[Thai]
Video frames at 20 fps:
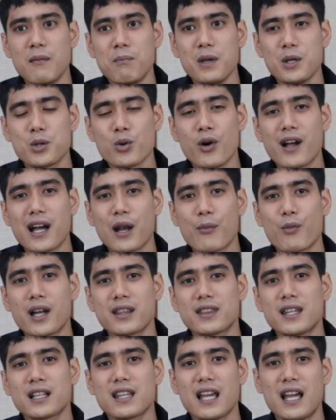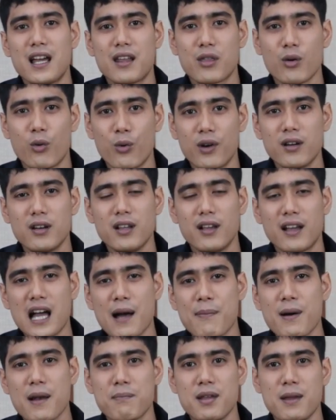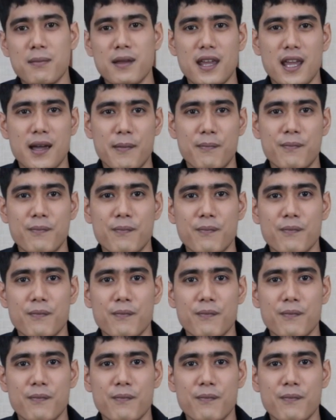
มีช่วงการวัดตั้งแต่ 0 ถึง 5,000 ppm